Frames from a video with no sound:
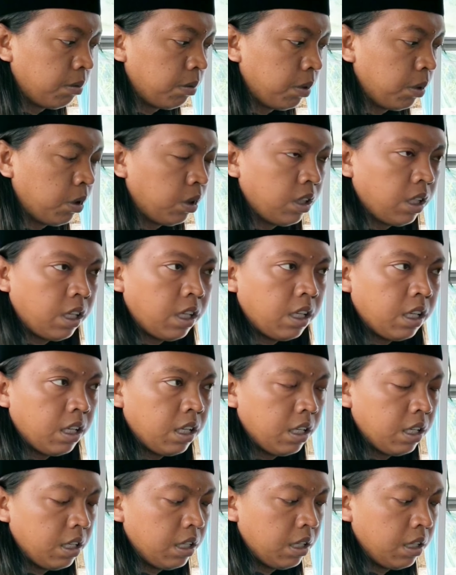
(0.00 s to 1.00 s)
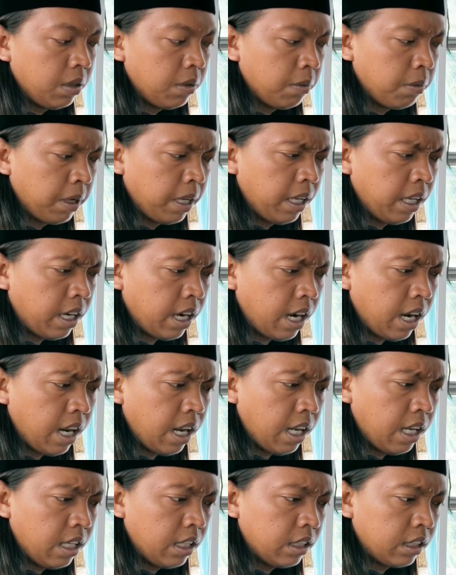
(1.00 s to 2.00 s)
putih
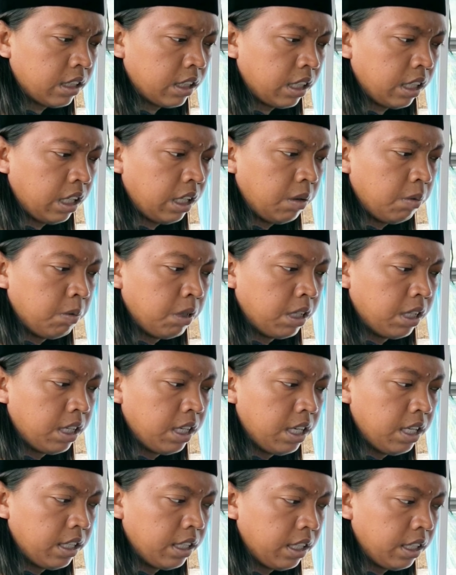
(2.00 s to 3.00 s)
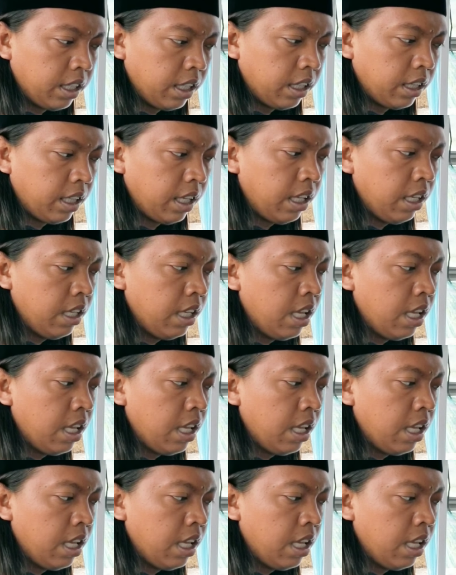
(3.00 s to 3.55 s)
merah ke, mengelilingi kita